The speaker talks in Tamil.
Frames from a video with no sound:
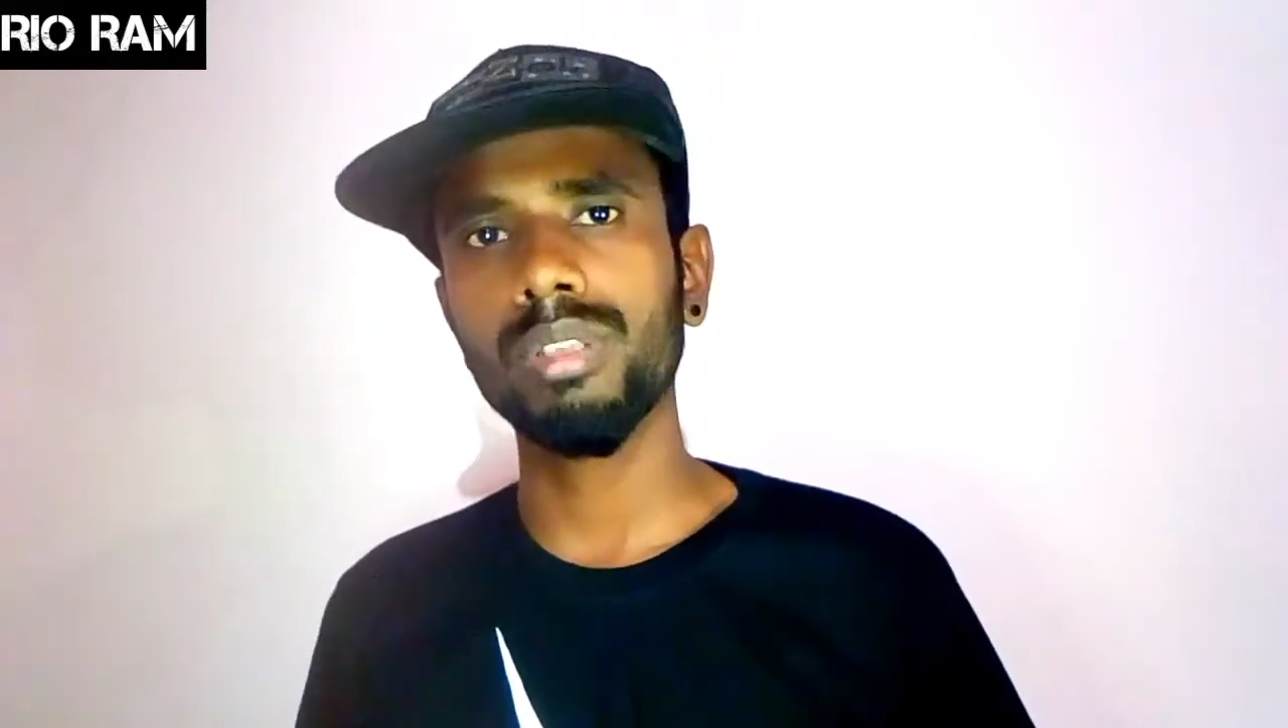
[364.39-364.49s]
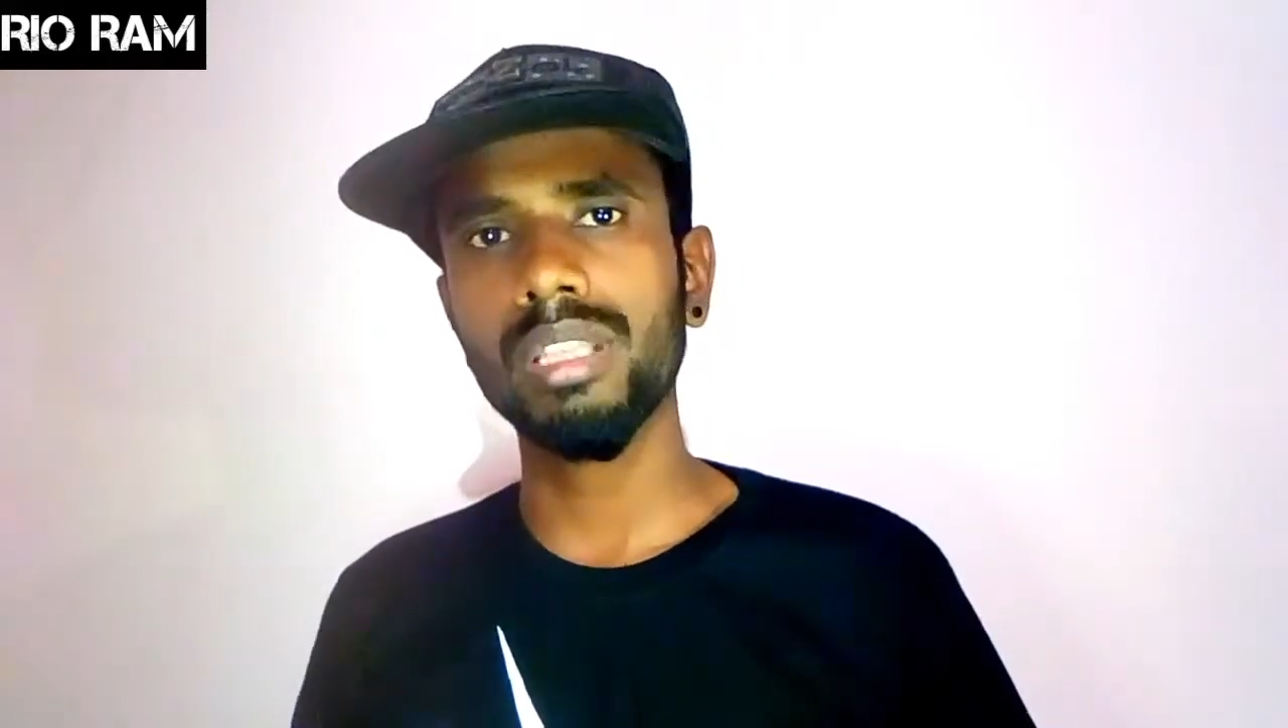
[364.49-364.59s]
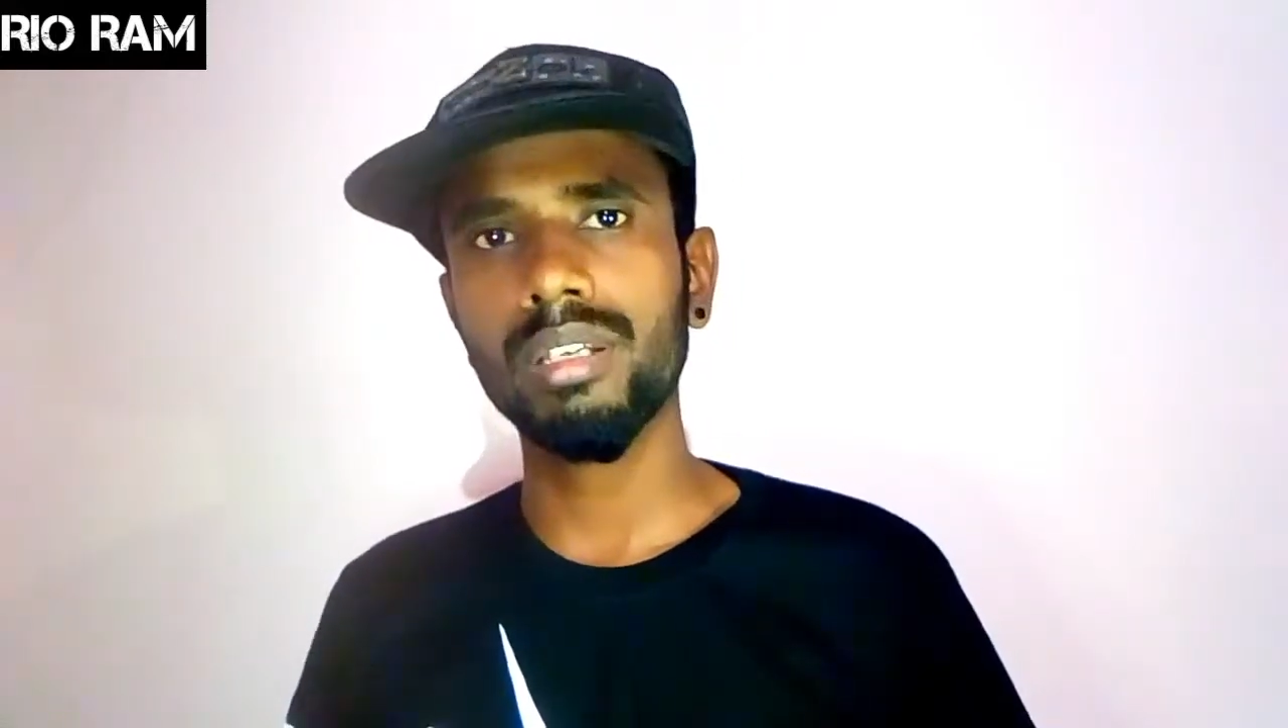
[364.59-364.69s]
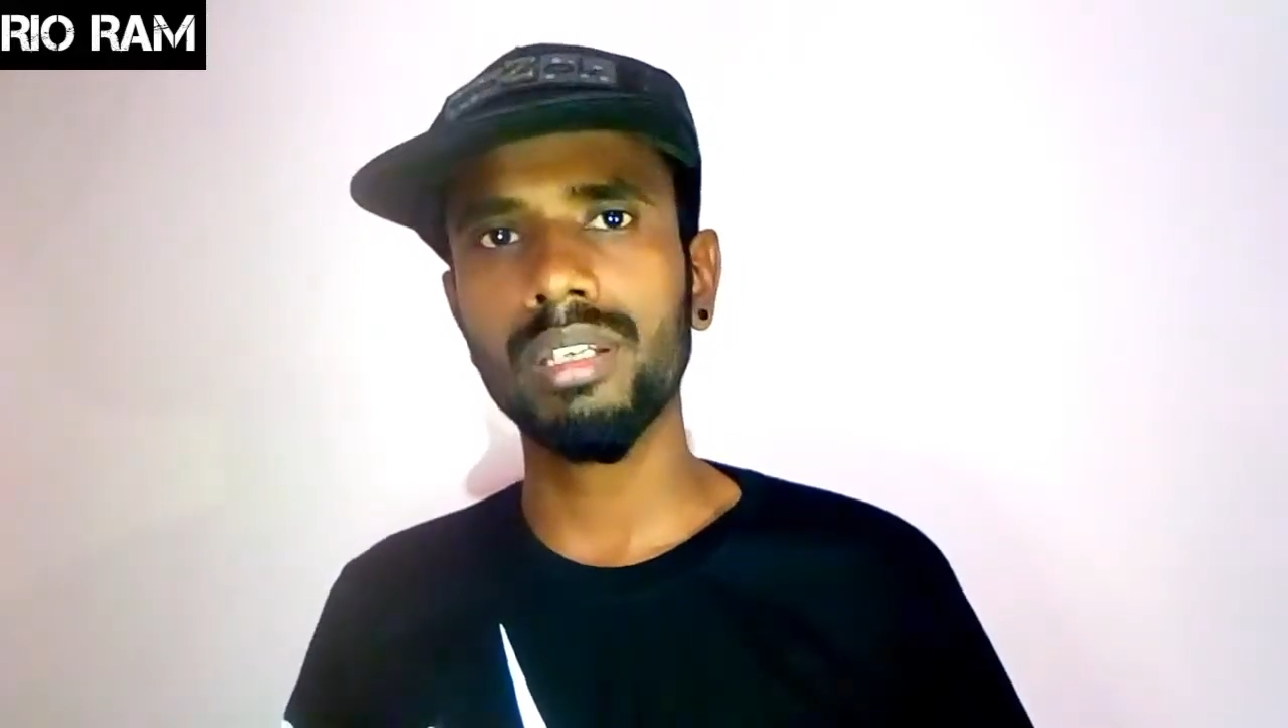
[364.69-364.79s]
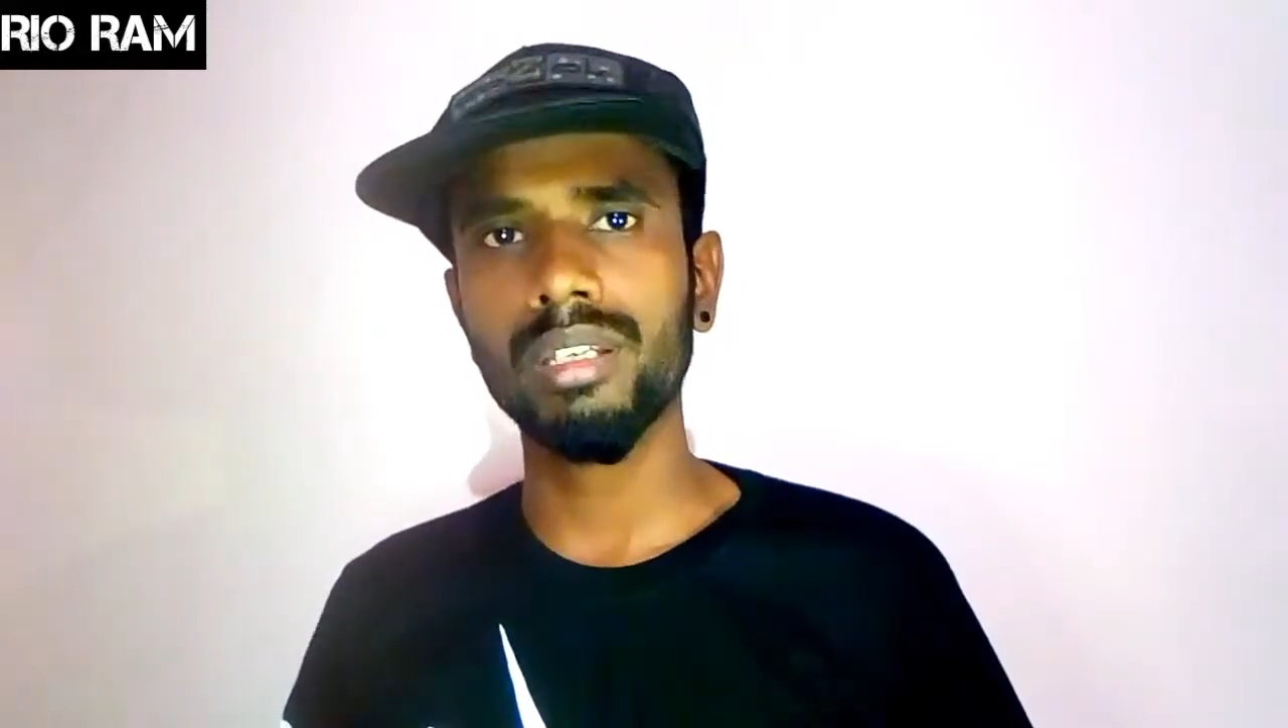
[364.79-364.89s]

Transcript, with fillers: இந்த